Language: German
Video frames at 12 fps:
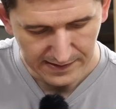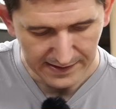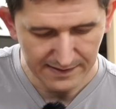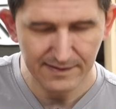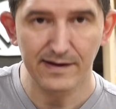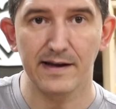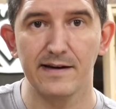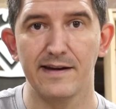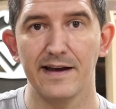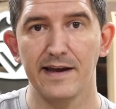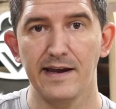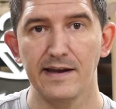Innen drin,
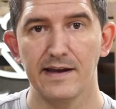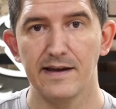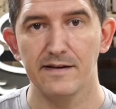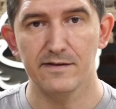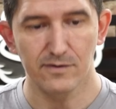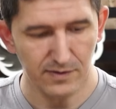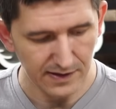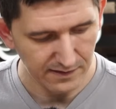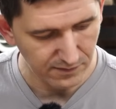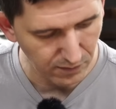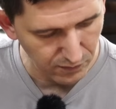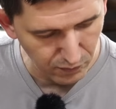der Ring ist noch
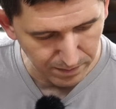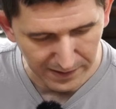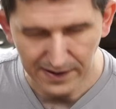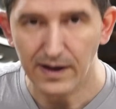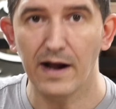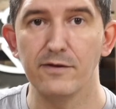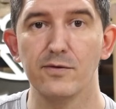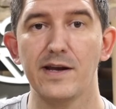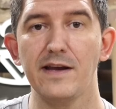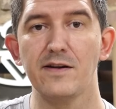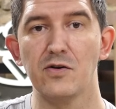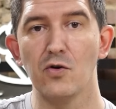nicht so super, also
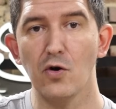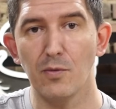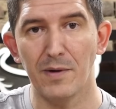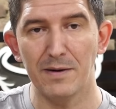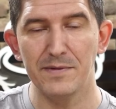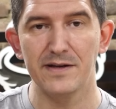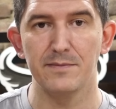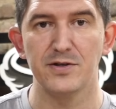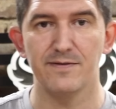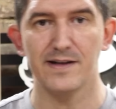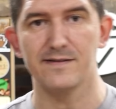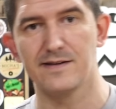gehe ich nochmal mit dem
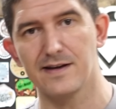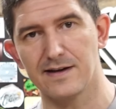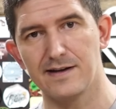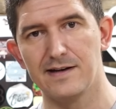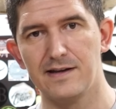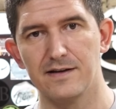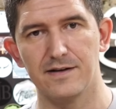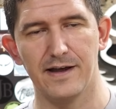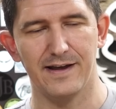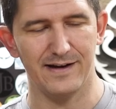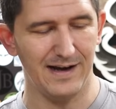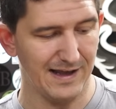schwarzen
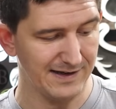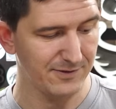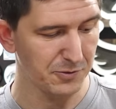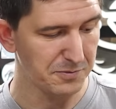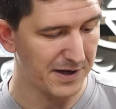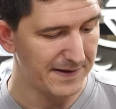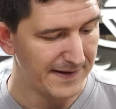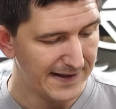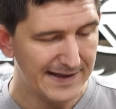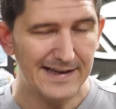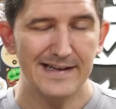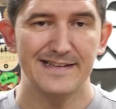Krakelier-Lack drüber.
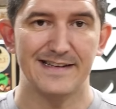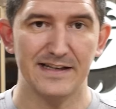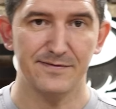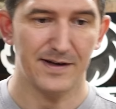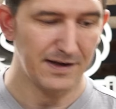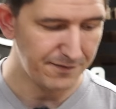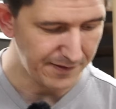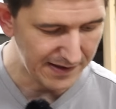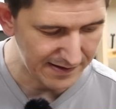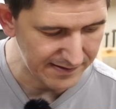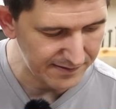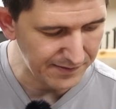Das war der
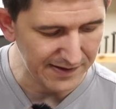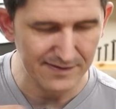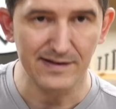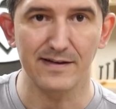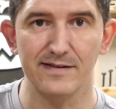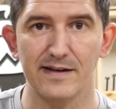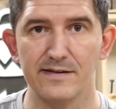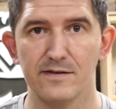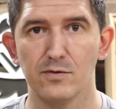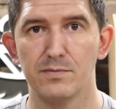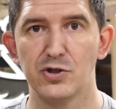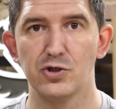Fehler, deswegen sieht das Ganze
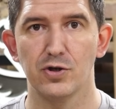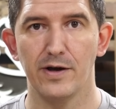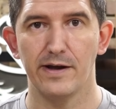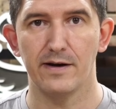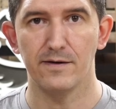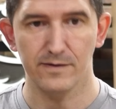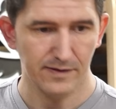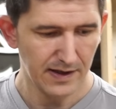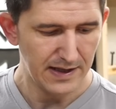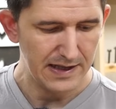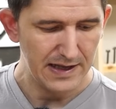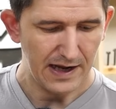so bescheuert aus.
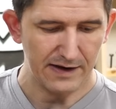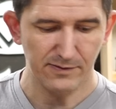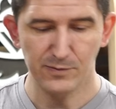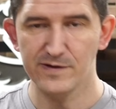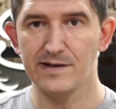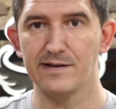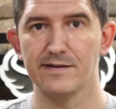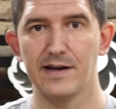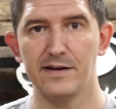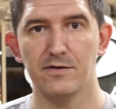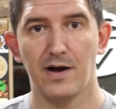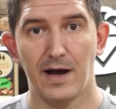Also muss ich das
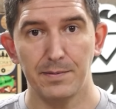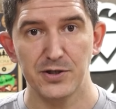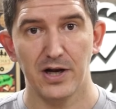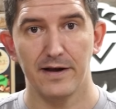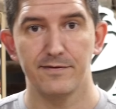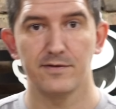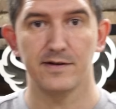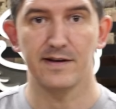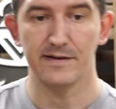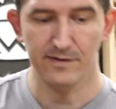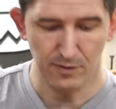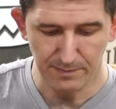gleich noch abschleifen und das
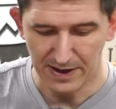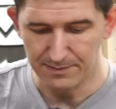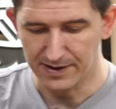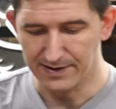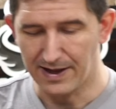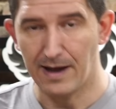Ganze nochmal machen.